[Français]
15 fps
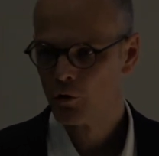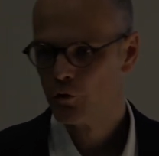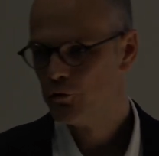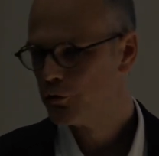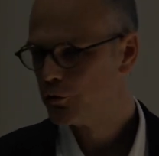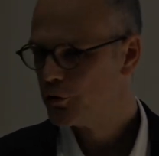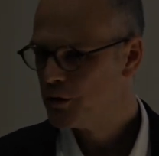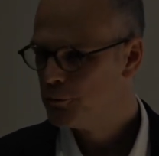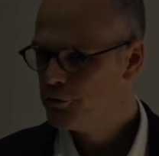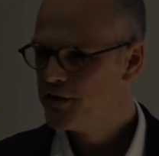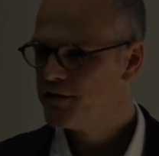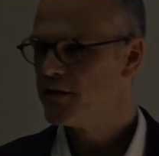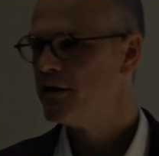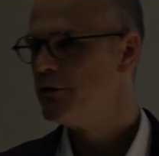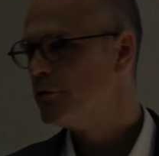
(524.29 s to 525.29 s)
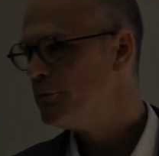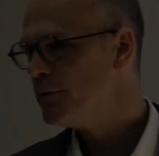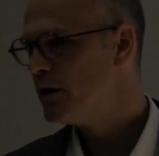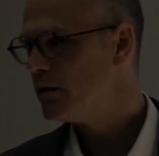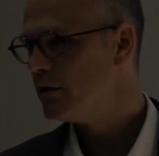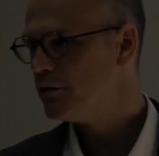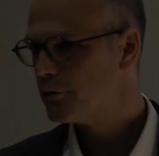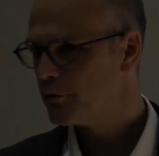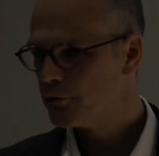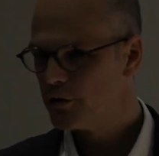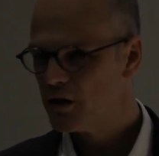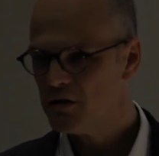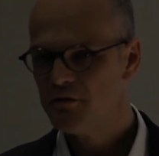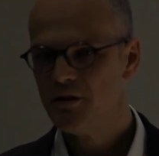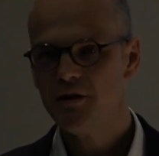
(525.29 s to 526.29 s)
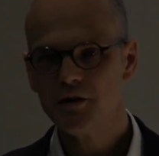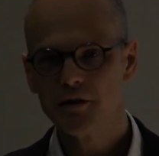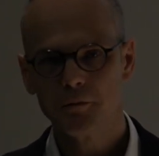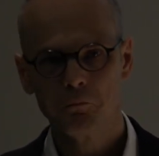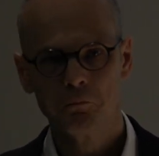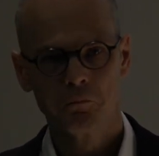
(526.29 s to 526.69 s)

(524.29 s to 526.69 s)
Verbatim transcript: Jusqu'au début des années 2000, les sciences de la vie,